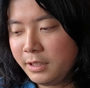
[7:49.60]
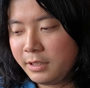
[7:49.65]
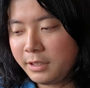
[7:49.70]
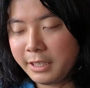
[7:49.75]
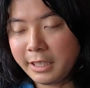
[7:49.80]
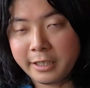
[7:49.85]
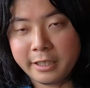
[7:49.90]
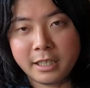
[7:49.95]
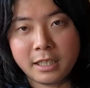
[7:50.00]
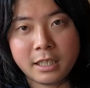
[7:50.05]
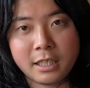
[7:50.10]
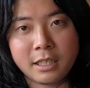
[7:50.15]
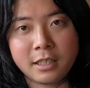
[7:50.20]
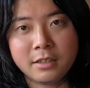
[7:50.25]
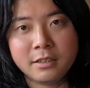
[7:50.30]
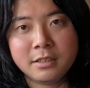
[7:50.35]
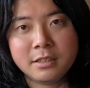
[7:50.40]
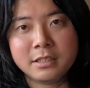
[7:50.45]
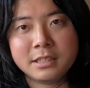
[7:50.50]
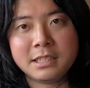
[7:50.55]
だか
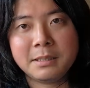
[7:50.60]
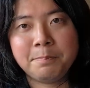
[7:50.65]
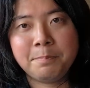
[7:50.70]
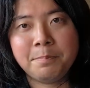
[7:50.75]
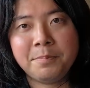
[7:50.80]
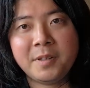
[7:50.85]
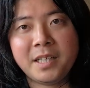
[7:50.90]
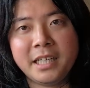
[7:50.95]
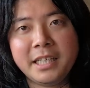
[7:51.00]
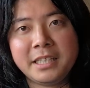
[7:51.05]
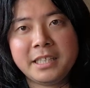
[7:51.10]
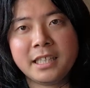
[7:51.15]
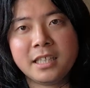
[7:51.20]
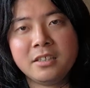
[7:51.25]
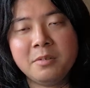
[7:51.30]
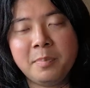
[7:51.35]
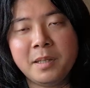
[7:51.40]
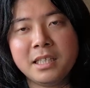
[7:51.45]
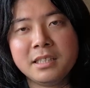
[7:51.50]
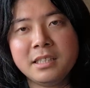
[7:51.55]
ら、失敗
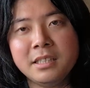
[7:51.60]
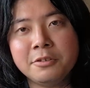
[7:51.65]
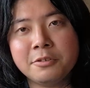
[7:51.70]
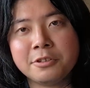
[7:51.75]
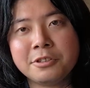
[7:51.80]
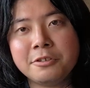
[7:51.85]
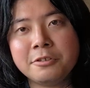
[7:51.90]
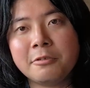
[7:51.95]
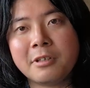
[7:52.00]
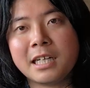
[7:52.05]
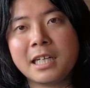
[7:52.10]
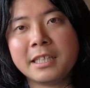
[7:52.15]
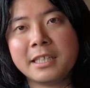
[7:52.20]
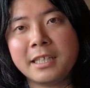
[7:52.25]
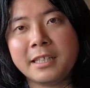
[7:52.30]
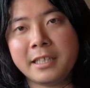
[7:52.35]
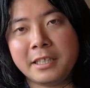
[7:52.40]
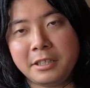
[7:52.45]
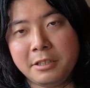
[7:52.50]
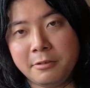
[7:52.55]
100%するとは限
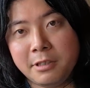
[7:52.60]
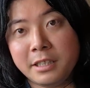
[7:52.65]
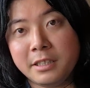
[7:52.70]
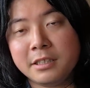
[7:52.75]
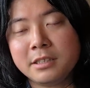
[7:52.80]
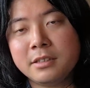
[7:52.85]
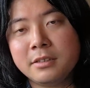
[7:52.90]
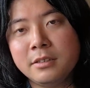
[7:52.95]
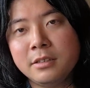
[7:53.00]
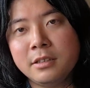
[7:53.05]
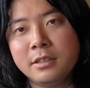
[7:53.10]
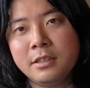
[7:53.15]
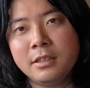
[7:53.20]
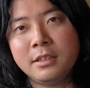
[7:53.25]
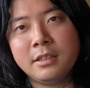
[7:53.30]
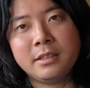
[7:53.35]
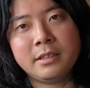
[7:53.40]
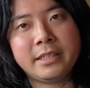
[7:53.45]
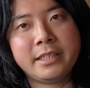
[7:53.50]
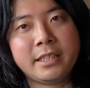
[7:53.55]
らないってわけです。
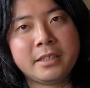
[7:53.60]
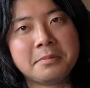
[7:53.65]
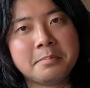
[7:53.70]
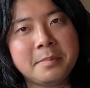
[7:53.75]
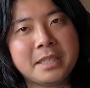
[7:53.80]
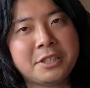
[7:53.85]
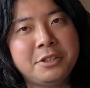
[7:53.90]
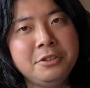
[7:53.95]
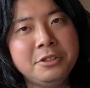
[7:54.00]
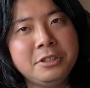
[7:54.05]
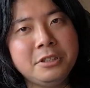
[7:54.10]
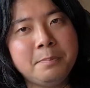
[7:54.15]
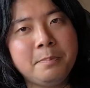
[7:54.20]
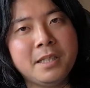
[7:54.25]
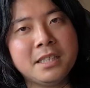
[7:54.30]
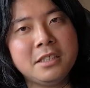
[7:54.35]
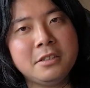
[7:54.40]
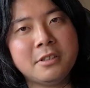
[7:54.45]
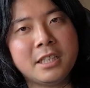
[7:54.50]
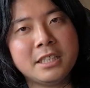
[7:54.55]
で、まあ90、
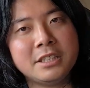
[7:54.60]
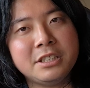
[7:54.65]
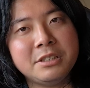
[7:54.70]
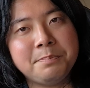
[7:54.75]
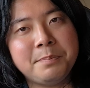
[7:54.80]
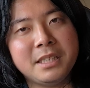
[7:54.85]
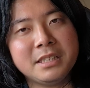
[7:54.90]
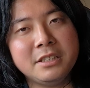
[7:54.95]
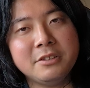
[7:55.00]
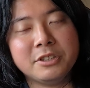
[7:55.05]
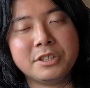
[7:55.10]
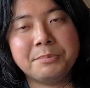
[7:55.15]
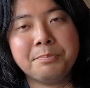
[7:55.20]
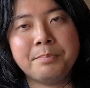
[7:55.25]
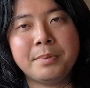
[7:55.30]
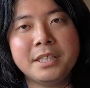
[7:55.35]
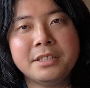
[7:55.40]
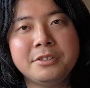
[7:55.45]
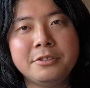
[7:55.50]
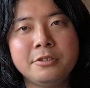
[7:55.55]
90%、80%失
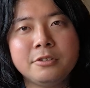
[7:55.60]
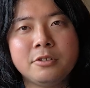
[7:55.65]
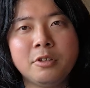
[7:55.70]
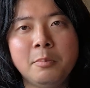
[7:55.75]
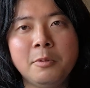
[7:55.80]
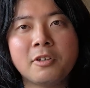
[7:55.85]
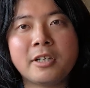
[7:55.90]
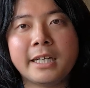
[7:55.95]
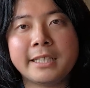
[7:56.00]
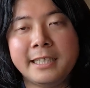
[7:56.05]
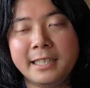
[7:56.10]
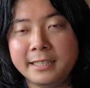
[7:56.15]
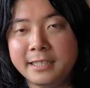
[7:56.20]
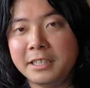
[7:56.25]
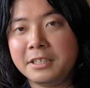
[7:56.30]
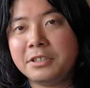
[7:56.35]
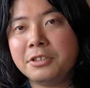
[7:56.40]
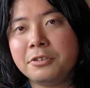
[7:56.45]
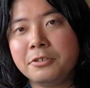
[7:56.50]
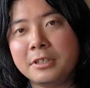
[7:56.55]
敗するとも限ら
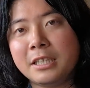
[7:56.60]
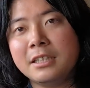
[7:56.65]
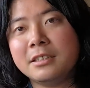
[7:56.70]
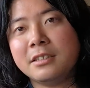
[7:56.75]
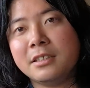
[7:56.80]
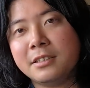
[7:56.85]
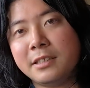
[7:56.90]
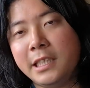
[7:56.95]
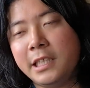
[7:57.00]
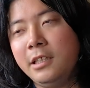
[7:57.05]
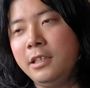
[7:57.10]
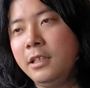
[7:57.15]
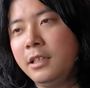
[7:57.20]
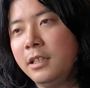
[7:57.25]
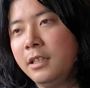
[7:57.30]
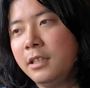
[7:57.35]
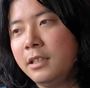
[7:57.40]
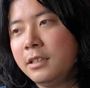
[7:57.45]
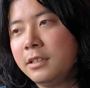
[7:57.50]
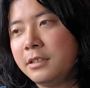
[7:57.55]
ないっていう感じですね。
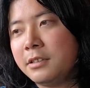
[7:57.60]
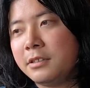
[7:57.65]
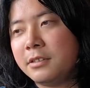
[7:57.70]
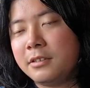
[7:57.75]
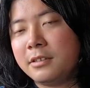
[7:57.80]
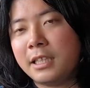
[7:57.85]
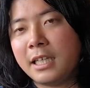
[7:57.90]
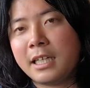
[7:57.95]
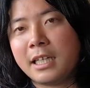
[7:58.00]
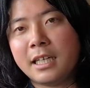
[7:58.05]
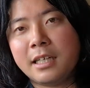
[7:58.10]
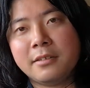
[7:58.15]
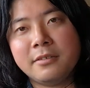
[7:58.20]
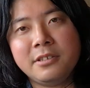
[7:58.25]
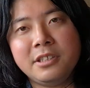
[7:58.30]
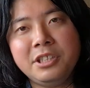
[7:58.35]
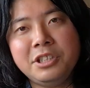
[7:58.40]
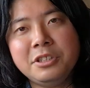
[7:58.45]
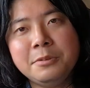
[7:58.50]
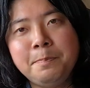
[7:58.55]
なんか
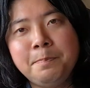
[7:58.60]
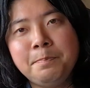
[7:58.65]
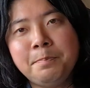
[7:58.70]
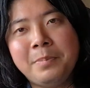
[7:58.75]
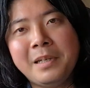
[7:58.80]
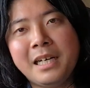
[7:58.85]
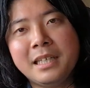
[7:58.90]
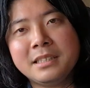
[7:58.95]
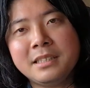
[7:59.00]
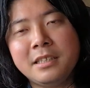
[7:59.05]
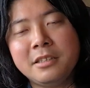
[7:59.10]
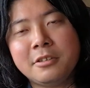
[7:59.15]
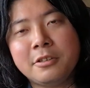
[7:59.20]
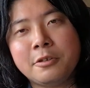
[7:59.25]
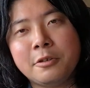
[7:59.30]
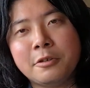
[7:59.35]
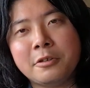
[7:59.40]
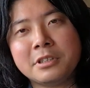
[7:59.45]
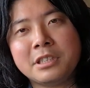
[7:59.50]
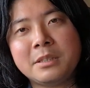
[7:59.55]

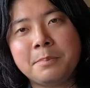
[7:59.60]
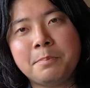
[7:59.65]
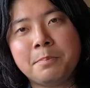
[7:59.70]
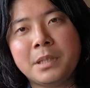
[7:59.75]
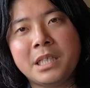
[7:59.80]
20%失